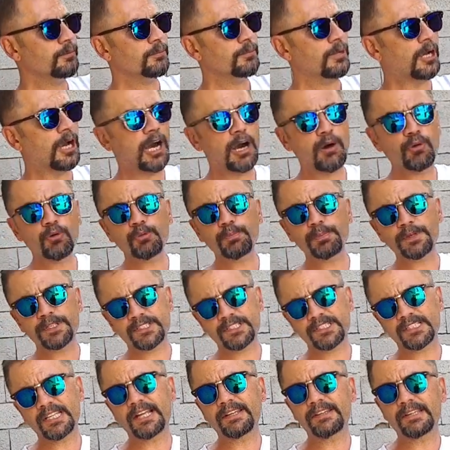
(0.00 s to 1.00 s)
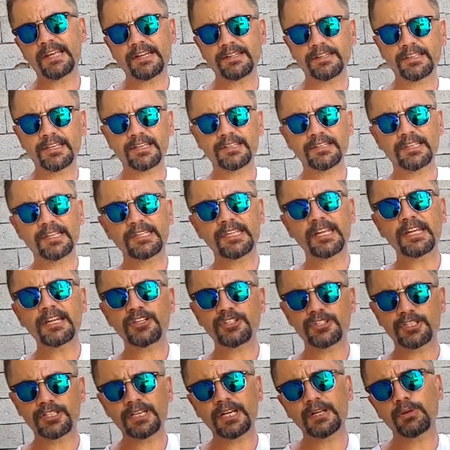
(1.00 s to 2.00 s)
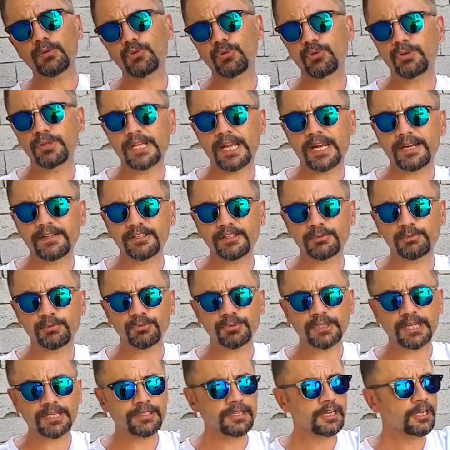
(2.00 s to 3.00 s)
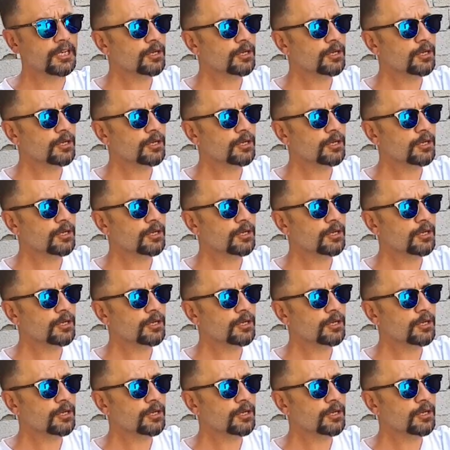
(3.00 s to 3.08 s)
Avrupa standartlarında geliştirilen ürünlerdir bunlar.